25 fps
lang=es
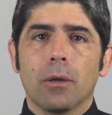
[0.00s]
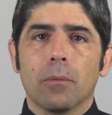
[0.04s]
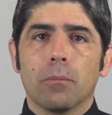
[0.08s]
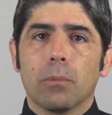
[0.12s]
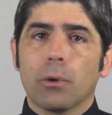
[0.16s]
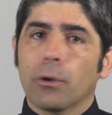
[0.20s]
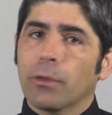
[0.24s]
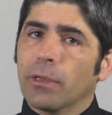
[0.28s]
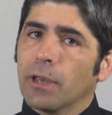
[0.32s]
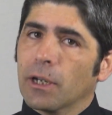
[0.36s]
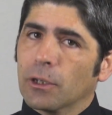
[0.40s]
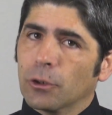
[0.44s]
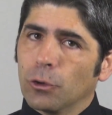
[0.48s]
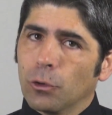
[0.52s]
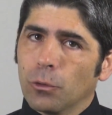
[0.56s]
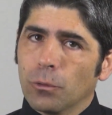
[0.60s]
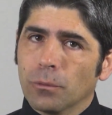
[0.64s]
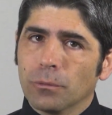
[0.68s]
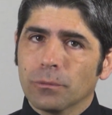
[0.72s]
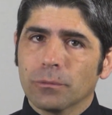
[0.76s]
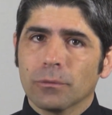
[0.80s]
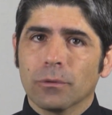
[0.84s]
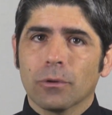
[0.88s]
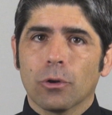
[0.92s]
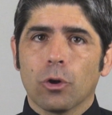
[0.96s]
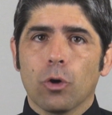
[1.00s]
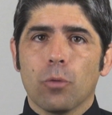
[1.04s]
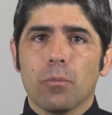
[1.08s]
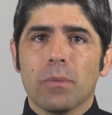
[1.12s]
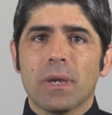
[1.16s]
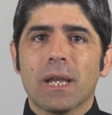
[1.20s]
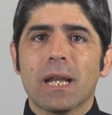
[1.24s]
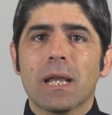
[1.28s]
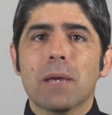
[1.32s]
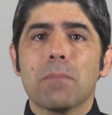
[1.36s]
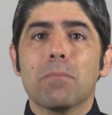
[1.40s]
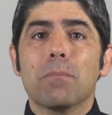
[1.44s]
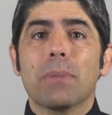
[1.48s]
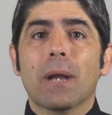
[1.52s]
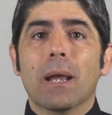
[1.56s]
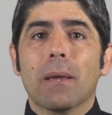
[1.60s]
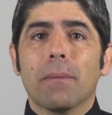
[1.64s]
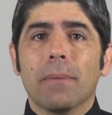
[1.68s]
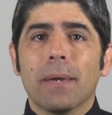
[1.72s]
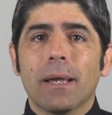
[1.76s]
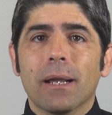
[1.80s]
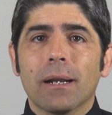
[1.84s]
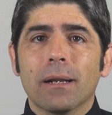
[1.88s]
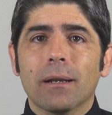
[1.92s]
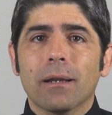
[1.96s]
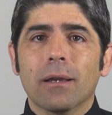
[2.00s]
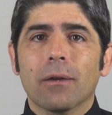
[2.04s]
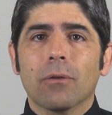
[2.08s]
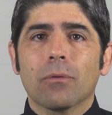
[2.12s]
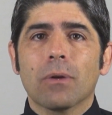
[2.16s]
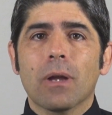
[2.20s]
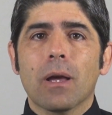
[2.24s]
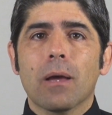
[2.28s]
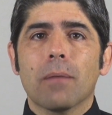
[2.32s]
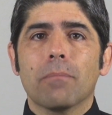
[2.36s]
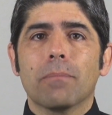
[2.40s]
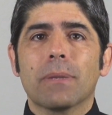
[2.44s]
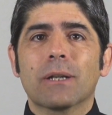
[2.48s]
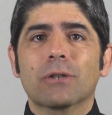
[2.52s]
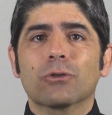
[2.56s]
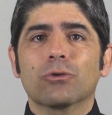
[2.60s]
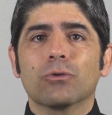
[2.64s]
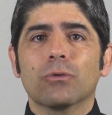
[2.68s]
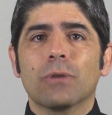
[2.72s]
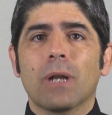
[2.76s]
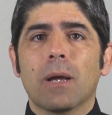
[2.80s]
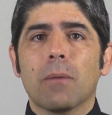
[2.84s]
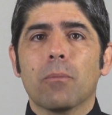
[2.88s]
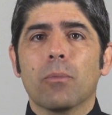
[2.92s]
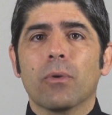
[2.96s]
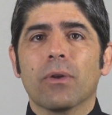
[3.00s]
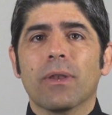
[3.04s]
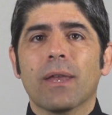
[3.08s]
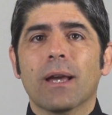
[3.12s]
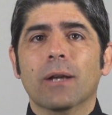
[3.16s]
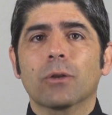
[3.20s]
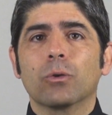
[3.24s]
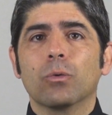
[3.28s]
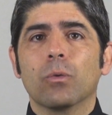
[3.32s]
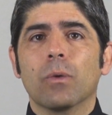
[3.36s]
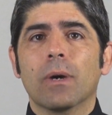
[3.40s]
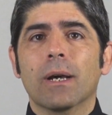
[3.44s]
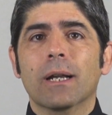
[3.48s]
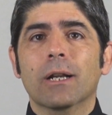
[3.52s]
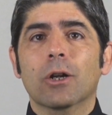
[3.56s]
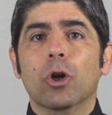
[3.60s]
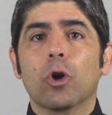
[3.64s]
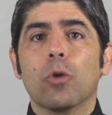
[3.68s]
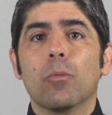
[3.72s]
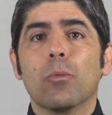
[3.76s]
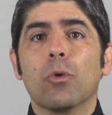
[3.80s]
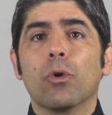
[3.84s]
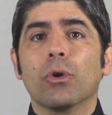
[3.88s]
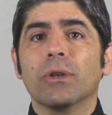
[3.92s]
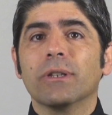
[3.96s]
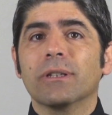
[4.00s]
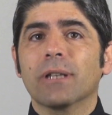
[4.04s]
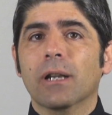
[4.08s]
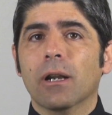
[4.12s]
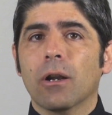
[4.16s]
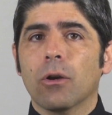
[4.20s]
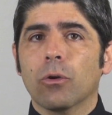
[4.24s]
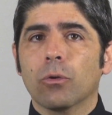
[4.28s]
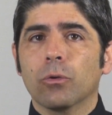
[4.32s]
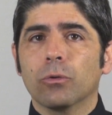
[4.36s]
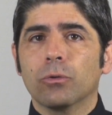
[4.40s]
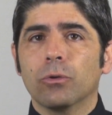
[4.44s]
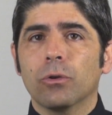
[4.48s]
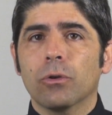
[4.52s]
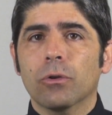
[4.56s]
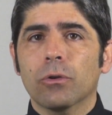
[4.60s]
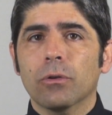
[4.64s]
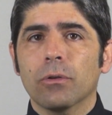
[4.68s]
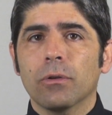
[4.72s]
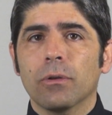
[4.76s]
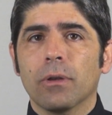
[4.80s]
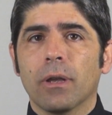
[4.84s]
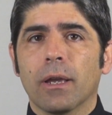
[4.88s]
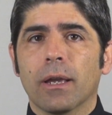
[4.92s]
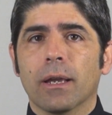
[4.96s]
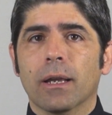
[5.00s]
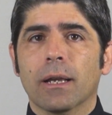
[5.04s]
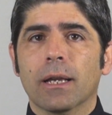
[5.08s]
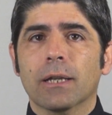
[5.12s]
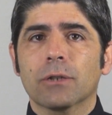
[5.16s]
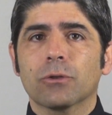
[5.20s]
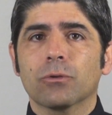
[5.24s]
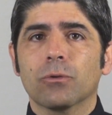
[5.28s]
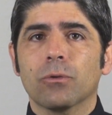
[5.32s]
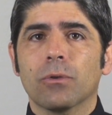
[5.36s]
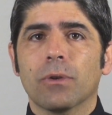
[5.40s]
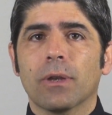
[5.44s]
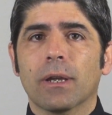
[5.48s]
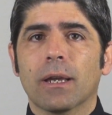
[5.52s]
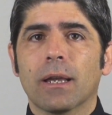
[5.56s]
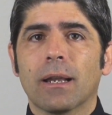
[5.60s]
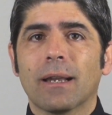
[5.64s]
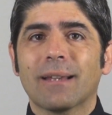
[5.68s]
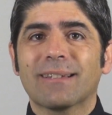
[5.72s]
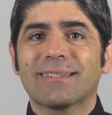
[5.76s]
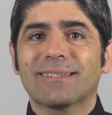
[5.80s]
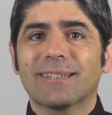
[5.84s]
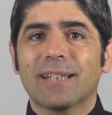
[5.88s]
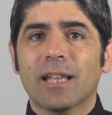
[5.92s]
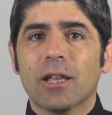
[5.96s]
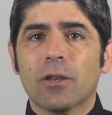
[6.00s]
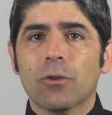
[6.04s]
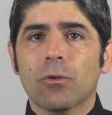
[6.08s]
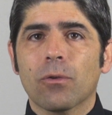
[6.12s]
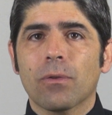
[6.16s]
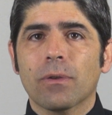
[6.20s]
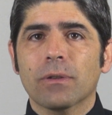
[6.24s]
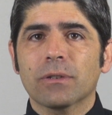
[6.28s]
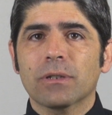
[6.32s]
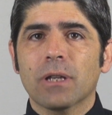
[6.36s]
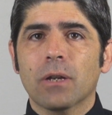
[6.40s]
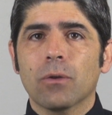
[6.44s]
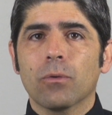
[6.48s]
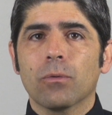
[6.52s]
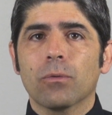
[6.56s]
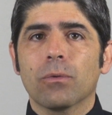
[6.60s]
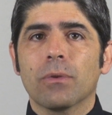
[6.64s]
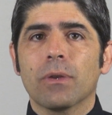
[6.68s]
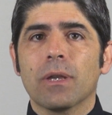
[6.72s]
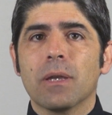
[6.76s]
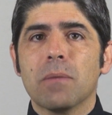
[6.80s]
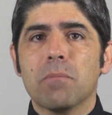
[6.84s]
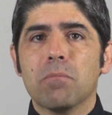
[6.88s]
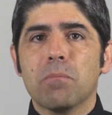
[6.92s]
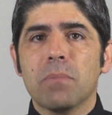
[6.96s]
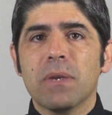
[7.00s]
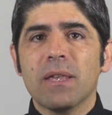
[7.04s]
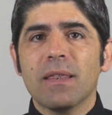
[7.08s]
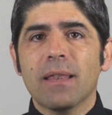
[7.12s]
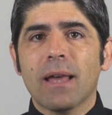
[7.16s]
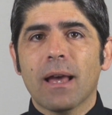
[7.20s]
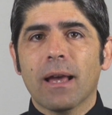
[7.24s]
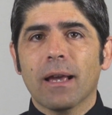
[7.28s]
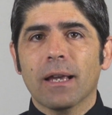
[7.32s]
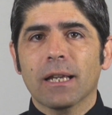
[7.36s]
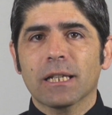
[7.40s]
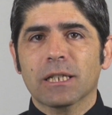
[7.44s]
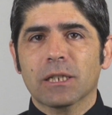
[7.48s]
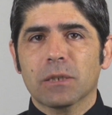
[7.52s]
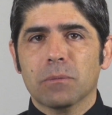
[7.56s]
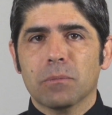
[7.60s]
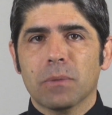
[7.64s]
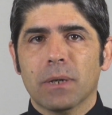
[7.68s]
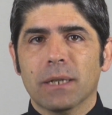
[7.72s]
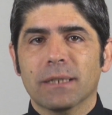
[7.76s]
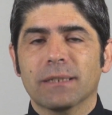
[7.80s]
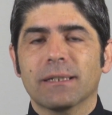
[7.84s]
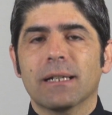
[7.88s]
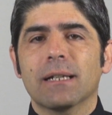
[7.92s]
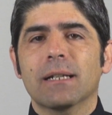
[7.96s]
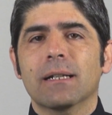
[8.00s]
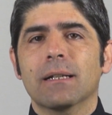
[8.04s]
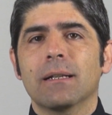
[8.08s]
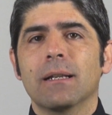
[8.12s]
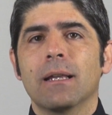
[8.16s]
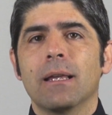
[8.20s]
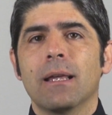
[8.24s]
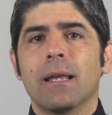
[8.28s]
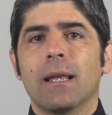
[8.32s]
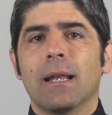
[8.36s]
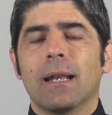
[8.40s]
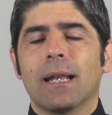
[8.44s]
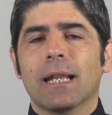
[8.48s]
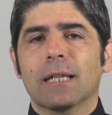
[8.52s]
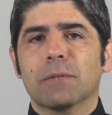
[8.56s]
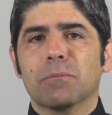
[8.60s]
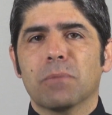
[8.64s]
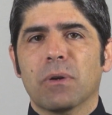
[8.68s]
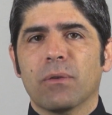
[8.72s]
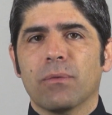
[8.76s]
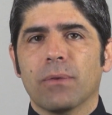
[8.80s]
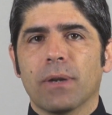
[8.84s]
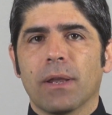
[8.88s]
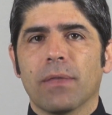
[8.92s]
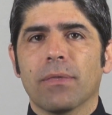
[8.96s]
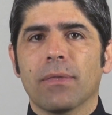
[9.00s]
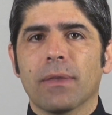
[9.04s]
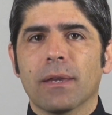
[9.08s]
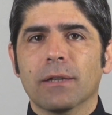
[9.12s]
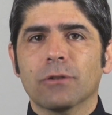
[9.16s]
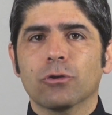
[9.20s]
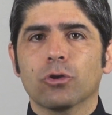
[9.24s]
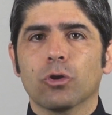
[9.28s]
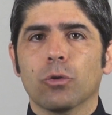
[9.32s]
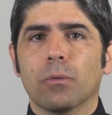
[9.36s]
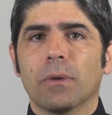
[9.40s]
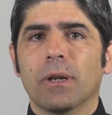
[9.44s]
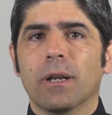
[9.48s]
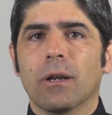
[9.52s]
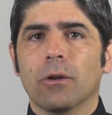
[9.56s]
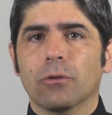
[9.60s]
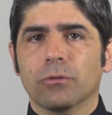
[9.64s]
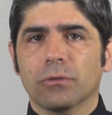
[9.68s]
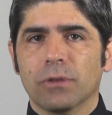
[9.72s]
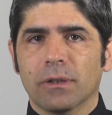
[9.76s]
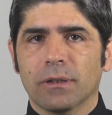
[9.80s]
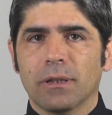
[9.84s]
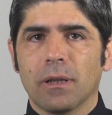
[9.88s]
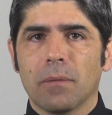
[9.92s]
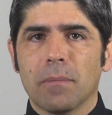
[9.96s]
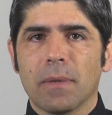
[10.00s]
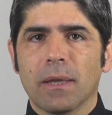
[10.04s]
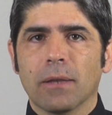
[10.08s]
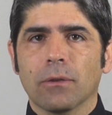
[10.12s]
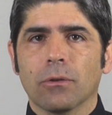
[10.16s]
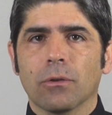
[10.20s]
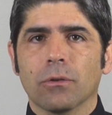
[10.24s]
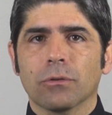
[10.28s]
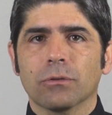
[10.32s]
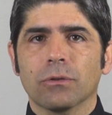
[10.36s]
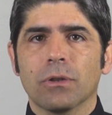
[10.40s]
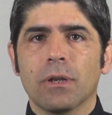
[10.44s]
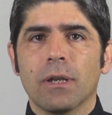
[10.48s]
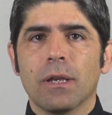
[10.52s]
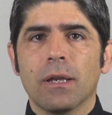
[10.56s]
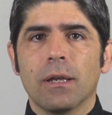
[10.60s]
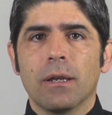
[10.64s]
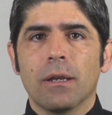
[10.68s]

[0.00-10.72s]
Por cierto, conviene prever que una persona puede actuar como interlocutor en caso de que el estado de salud impida expresar las preferencias sobre los tratamientos.